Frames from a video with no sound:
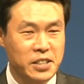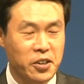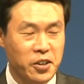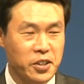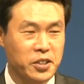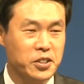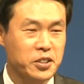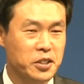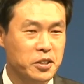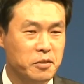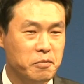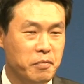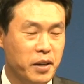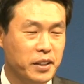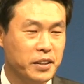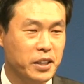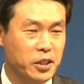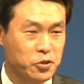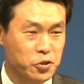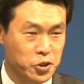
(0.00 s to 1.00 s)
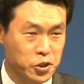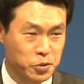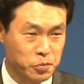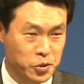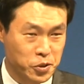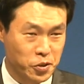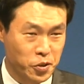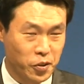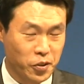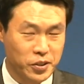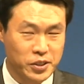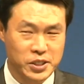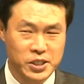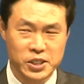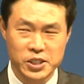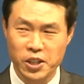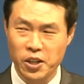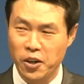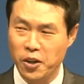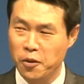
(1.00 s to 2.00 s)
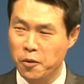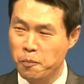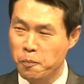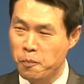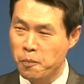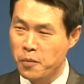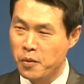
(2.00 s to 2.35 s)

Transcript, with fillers: 여인을 만나주심으로 그저